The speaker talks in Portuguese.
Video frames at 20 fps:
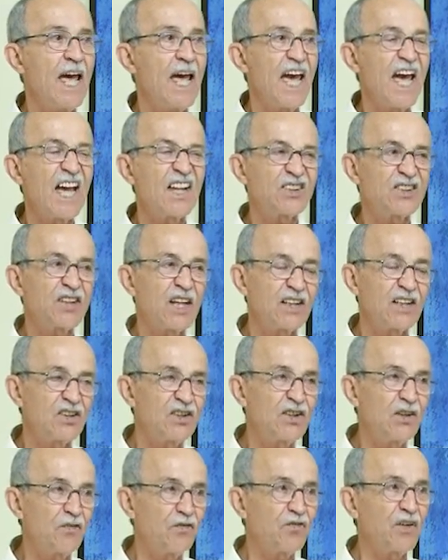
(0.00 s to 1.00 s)
Essa
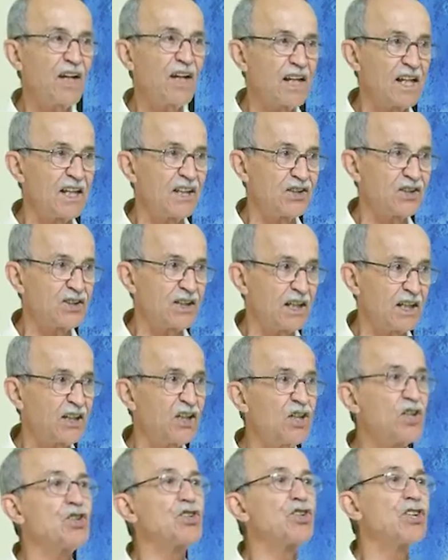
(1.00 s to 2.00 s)
diferença
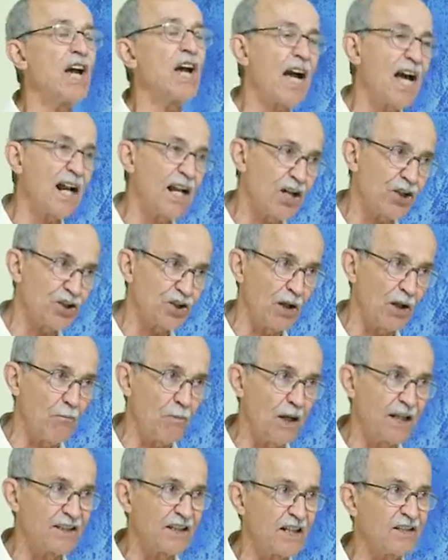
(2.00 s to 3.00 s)
que gera a
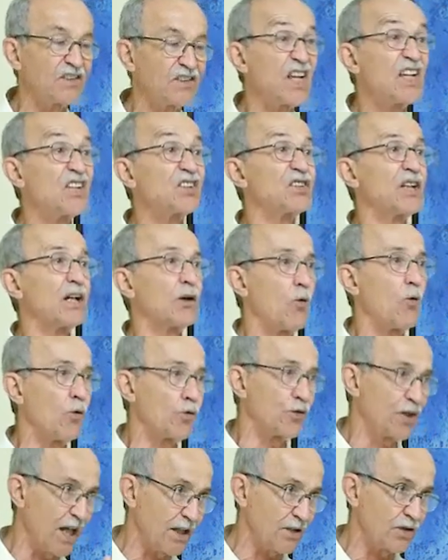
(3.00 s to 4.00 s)
chamada
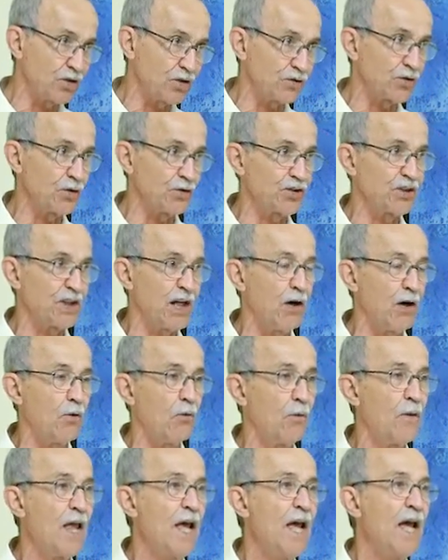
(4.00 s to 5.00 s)
desigualdade social